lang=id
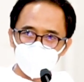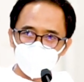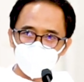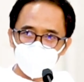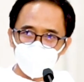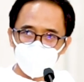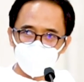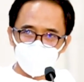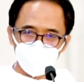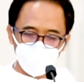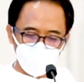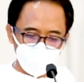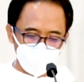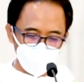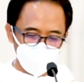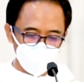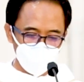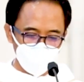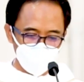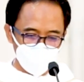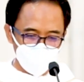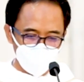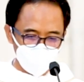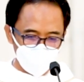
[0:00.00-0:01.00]
Itu
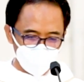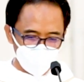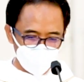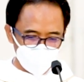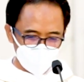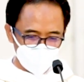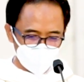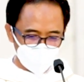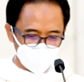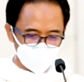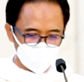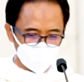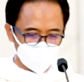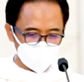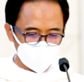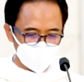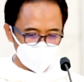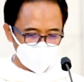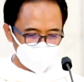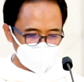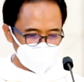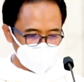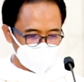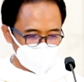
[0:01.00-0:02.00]
bunyi
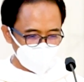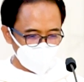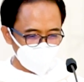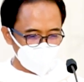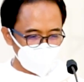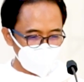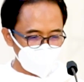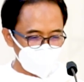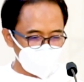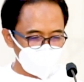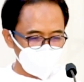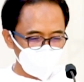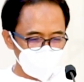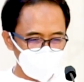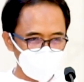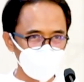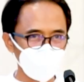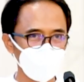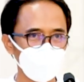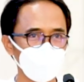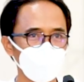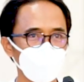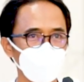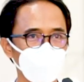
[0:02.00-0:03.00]
catatan harian
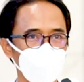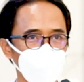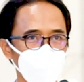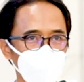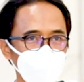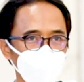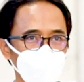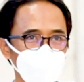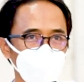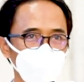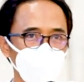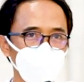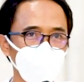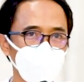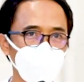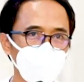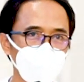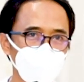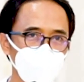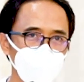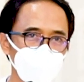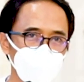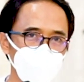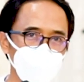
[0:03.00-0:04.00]
frater
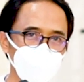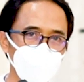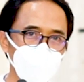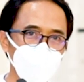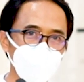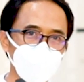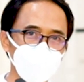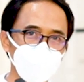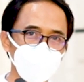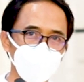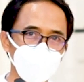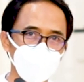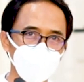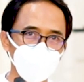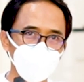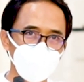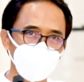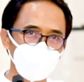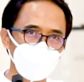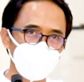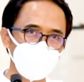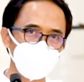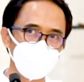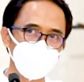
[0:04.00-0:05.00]
bagus Laksono
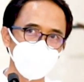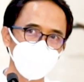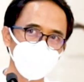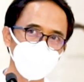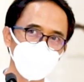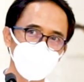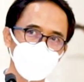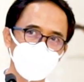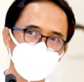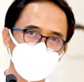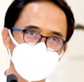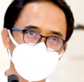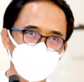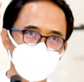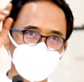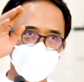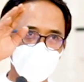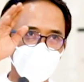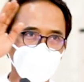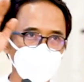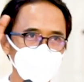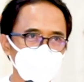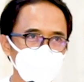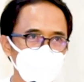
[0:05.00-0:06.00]
yang hari ini ada di
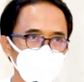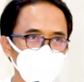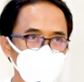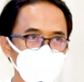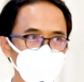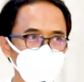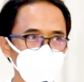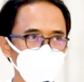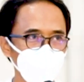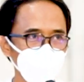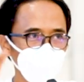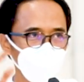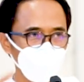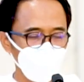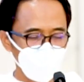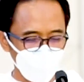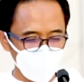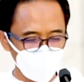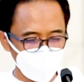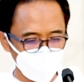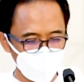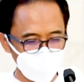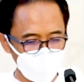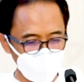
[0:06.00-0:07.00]
antara
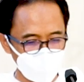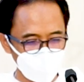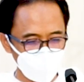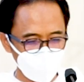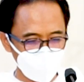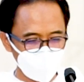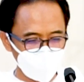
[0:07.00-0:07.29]
umat.